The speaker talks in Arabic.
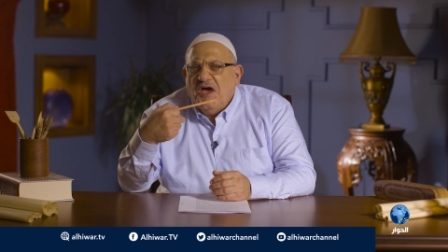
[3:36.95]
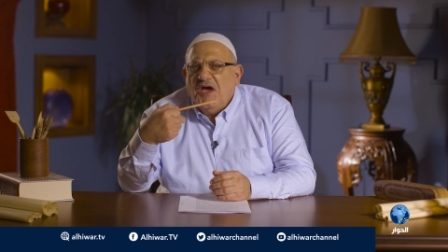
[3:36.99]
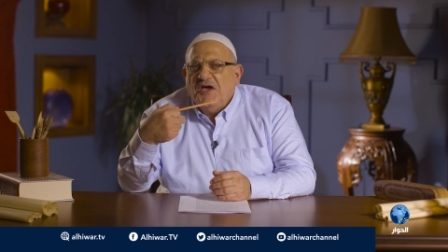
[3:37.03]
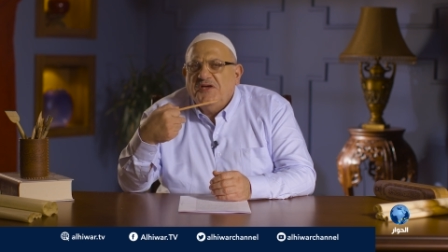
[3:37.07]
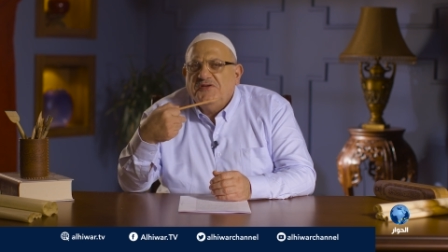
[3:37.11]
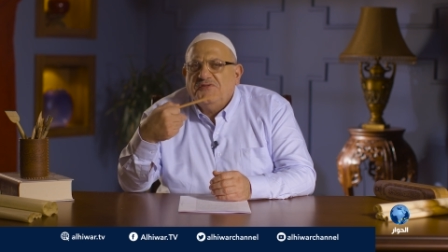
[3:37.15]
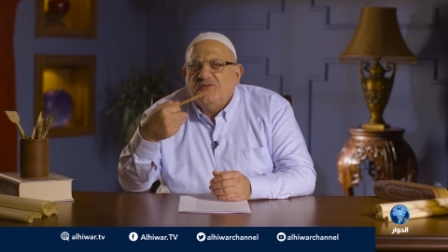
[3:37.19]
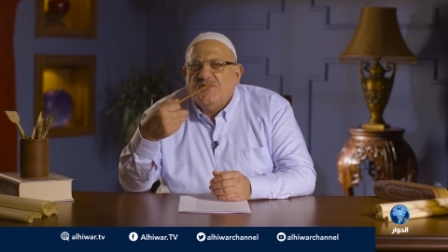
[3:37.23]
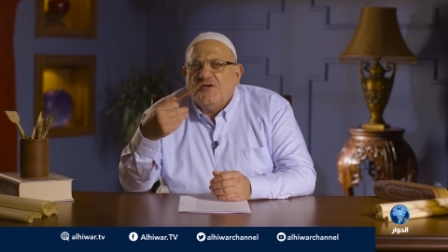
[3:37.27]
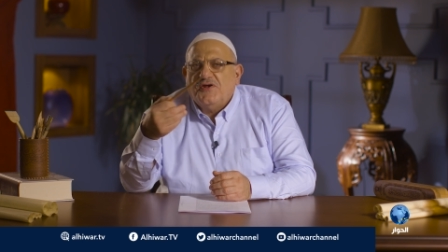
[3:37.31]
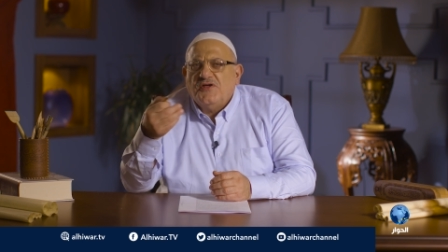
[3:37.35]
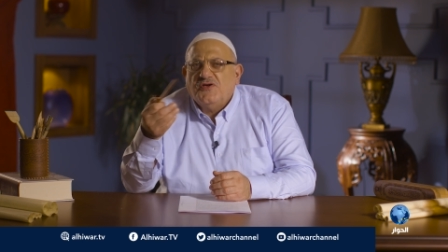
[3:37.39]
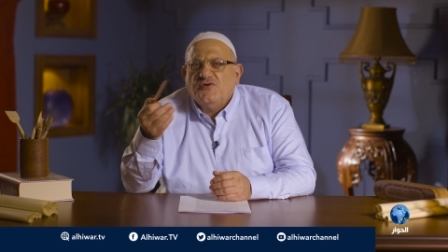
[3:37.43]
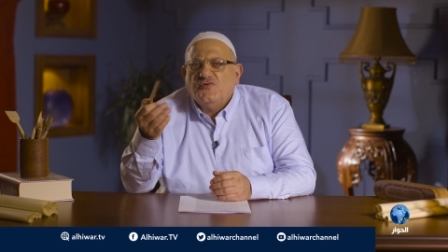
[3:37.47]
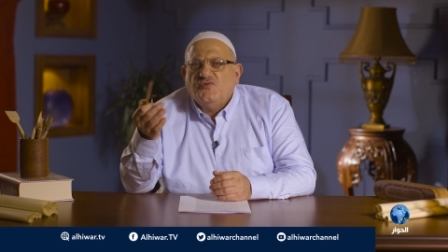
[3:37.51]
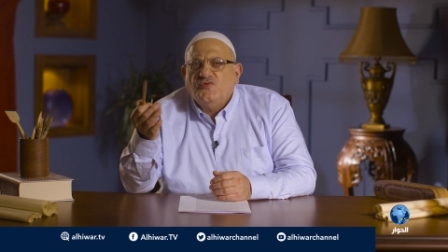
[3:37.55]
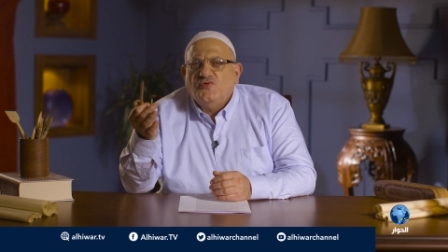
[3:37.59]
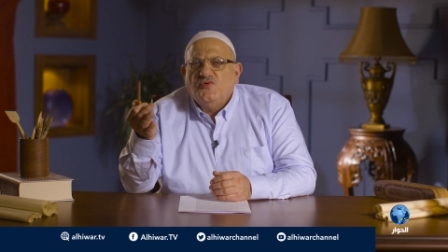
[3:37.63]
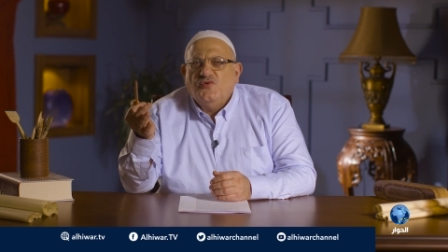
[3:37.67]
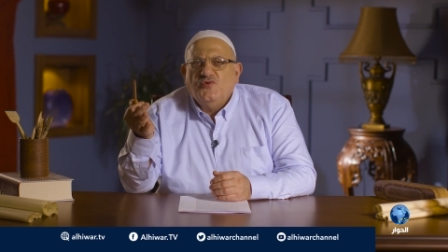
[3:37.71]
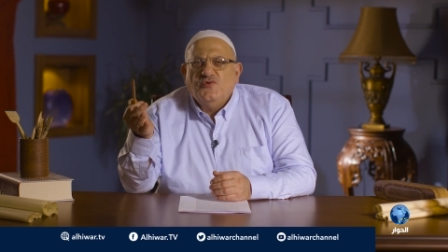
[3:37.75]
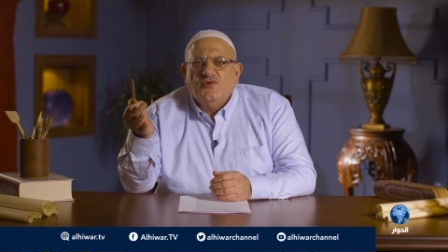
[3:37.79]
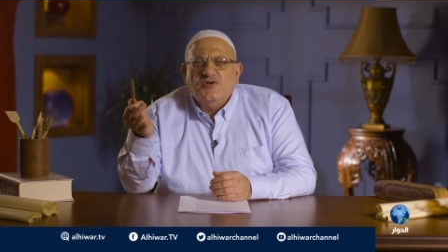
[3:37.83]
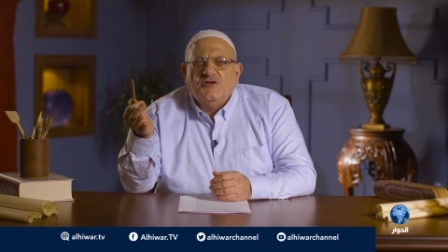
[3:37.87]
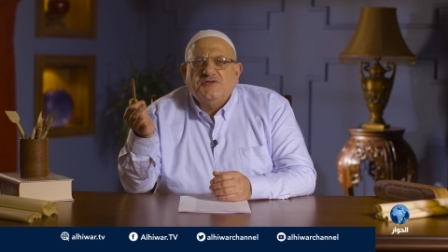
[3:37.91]
أي
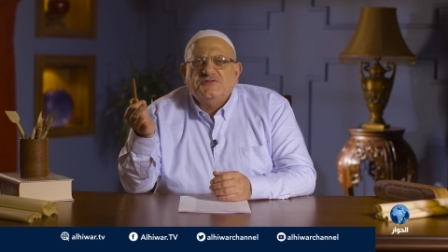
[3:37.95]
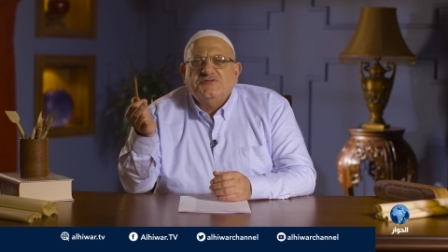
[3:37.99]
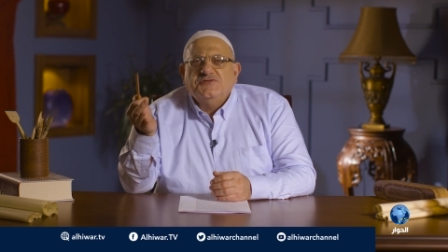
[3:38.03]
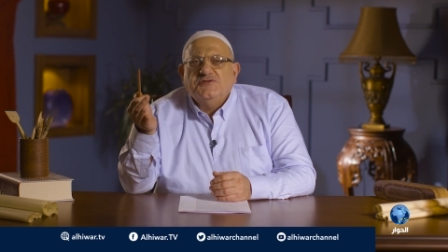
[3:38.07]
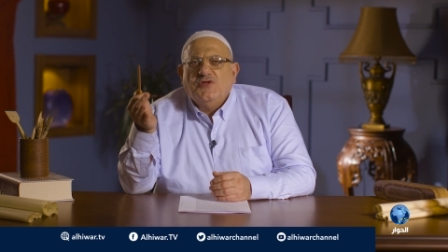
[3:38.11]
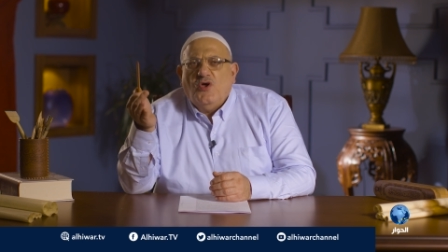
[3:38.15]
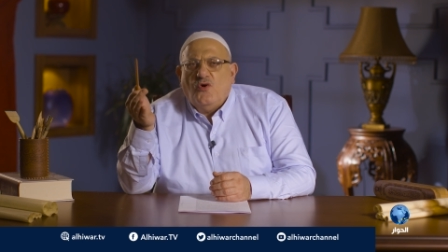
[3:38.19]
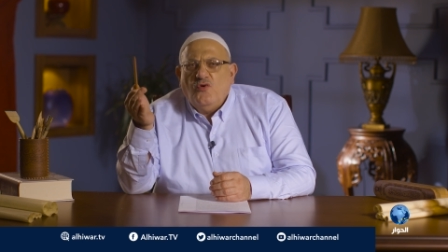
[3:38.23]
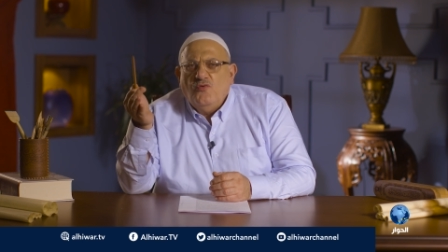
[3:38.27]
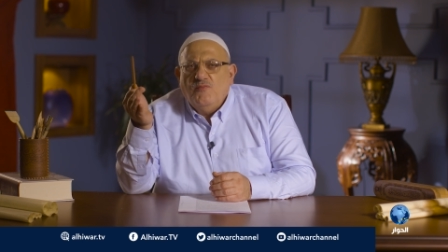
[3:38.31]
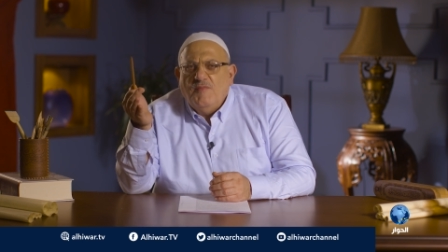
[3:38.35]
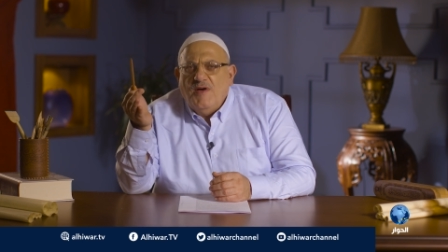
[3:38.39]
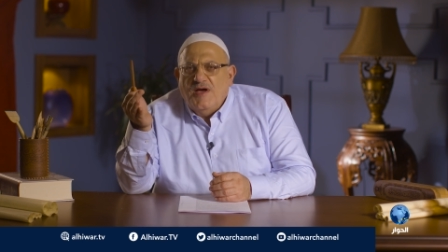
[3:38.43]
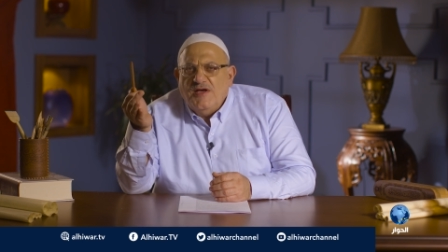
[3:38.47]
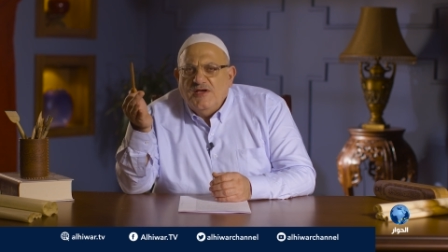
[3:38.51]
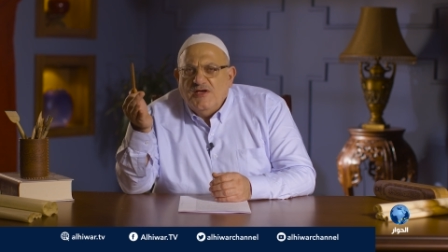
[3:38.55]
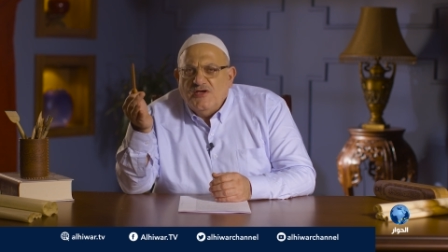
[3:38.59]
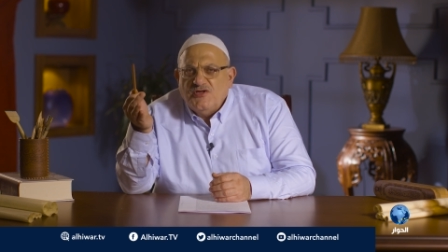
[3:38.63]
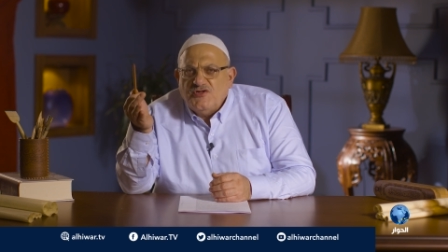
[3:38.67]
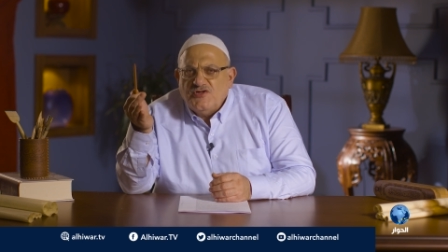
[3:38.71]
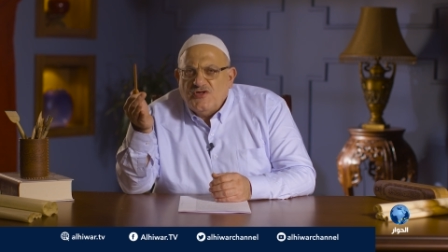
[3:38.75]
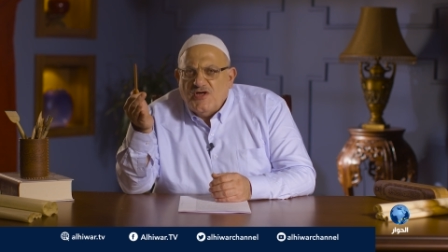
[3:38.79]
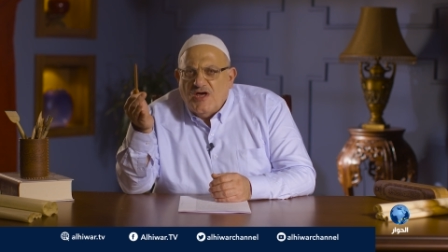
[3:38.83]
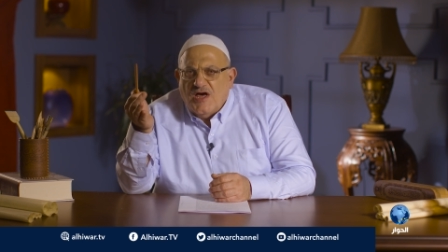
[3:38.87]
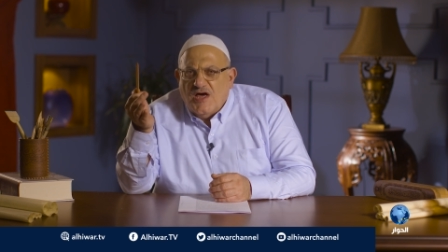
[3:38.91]
تركته يصنع ما
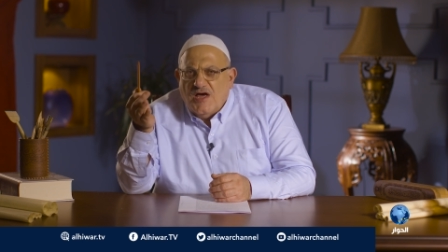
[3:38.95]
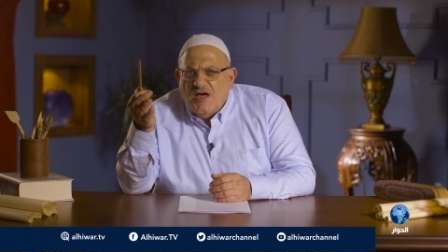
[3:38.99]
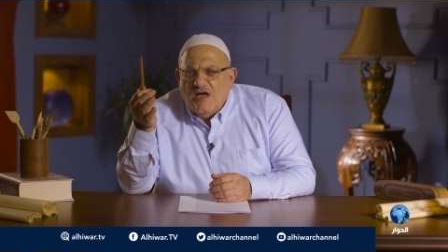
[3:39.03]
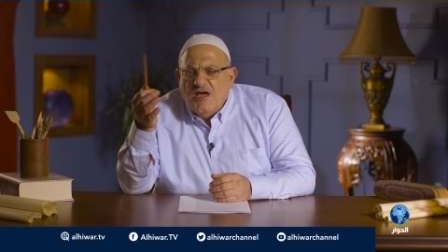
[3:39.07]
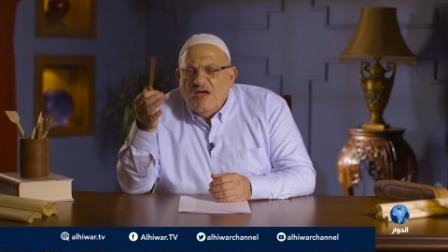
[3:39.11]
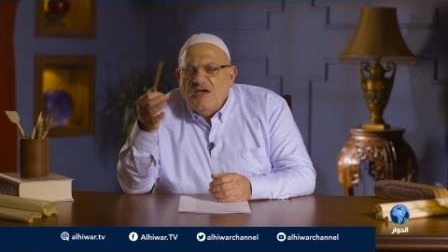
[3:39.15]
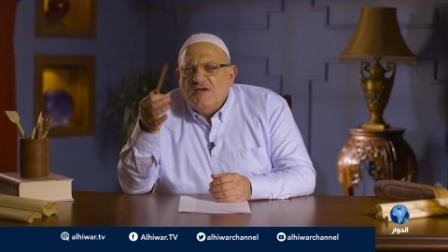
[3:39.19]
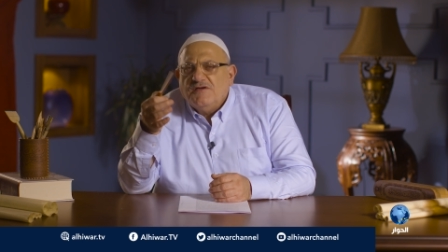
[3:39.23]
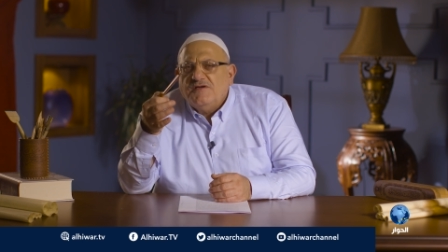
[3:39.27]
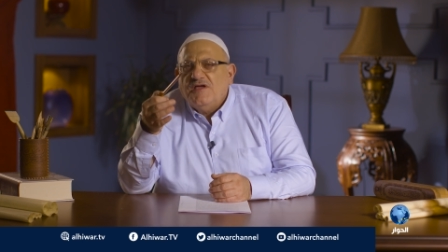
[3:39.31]
يشاء